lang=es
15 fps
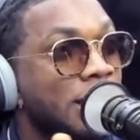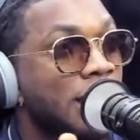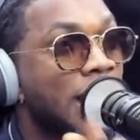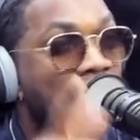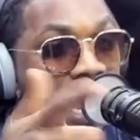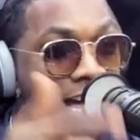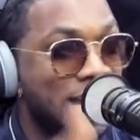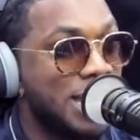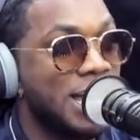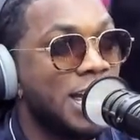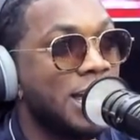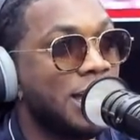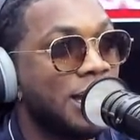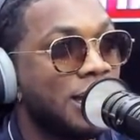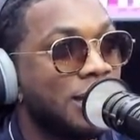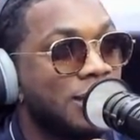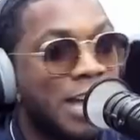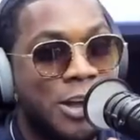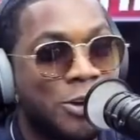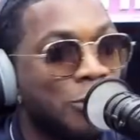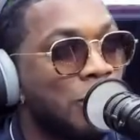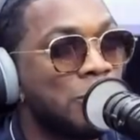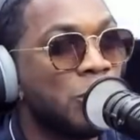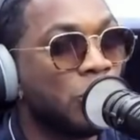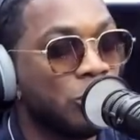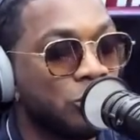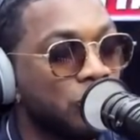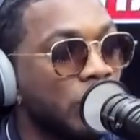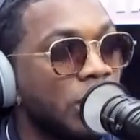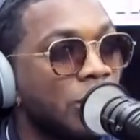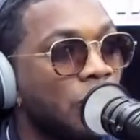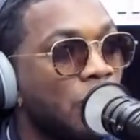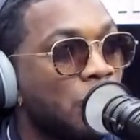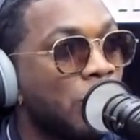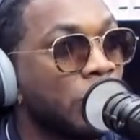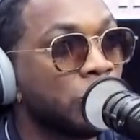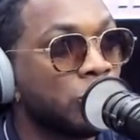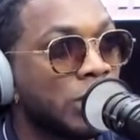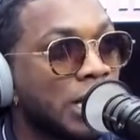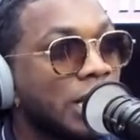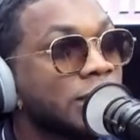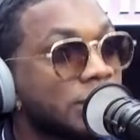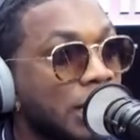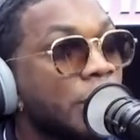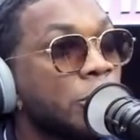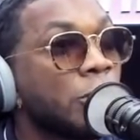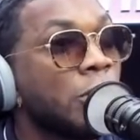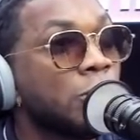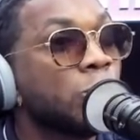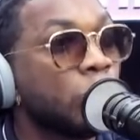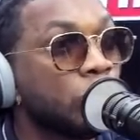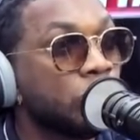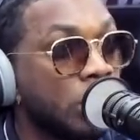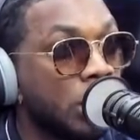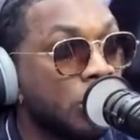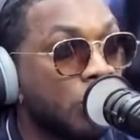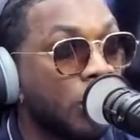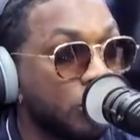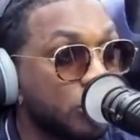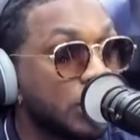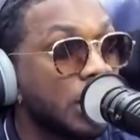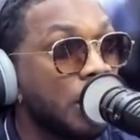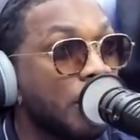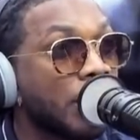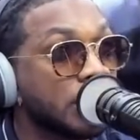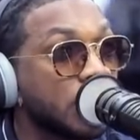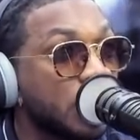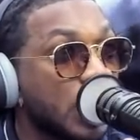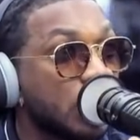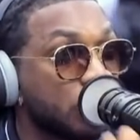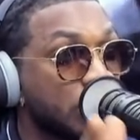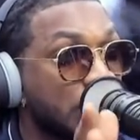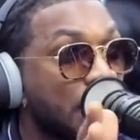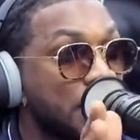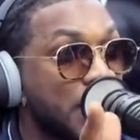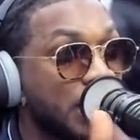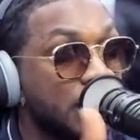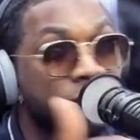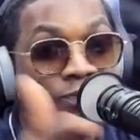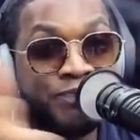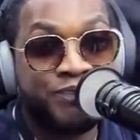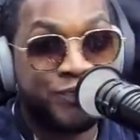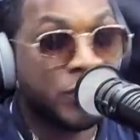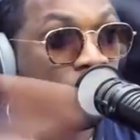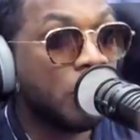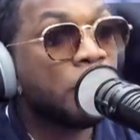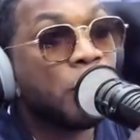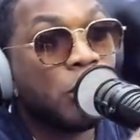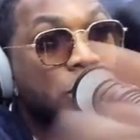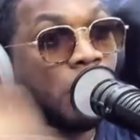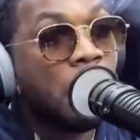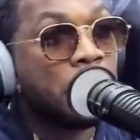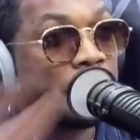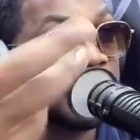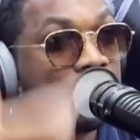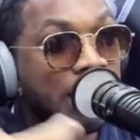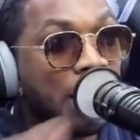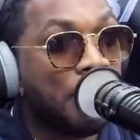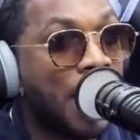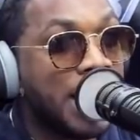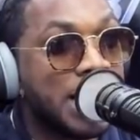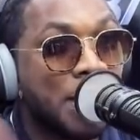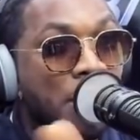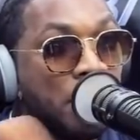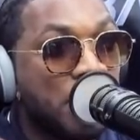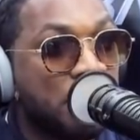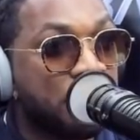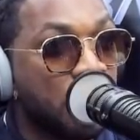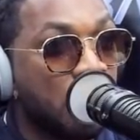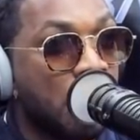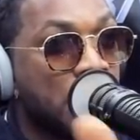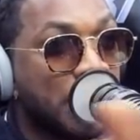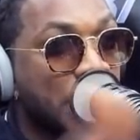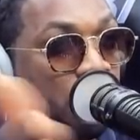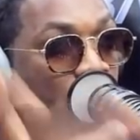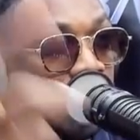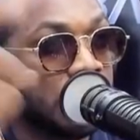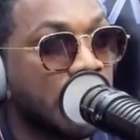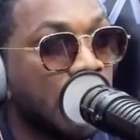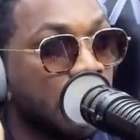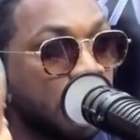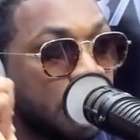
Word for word: Ahí, eh. Ya yo duermo contigo. Cuando tú te cansas, yo duermo contigo. Cuando tú te levantas yo, yo estoy también. Digo, pon, prende la vaina, vamos el flow, vamos a la vuelta.